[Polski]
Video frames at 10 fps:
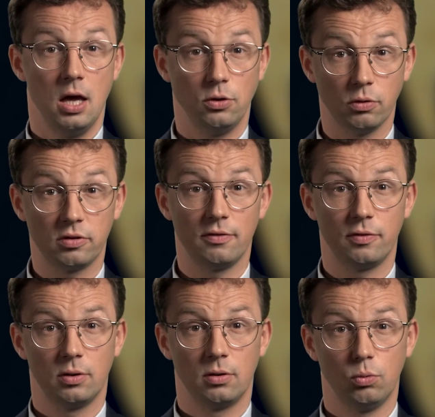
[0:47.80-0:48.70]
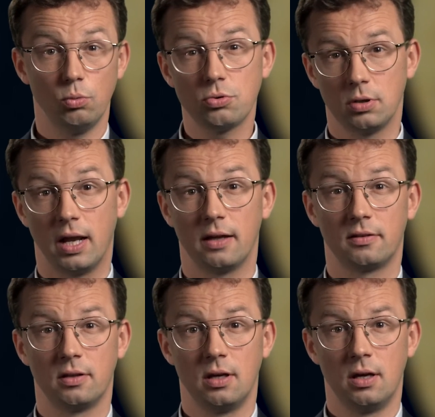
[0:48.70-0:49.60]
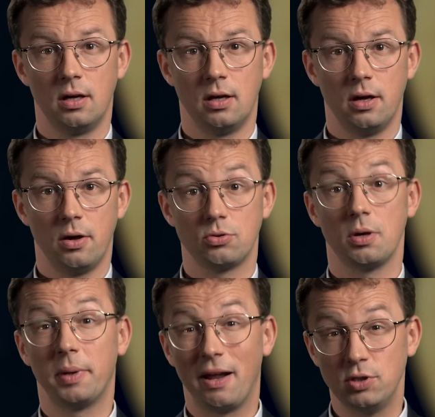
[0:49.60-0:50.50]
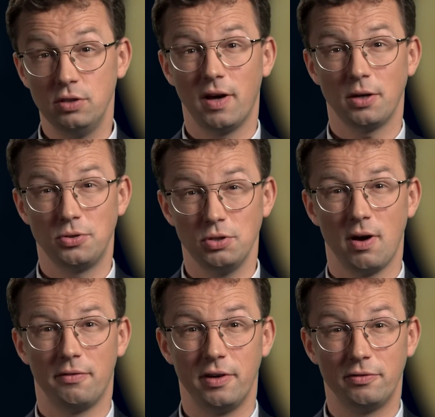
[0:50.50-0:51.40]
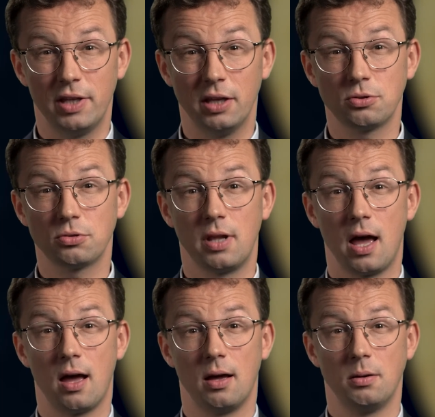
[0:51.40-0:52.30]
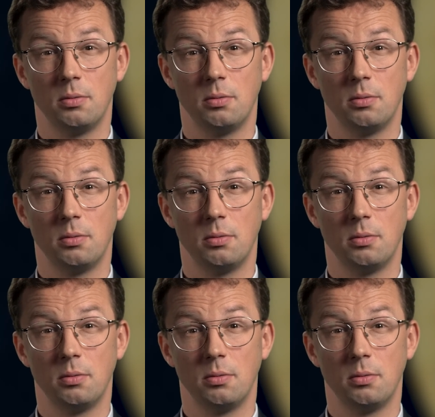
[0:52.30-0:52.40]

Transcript: Józef uczy nas, że prawdziwa siła wewnętrzna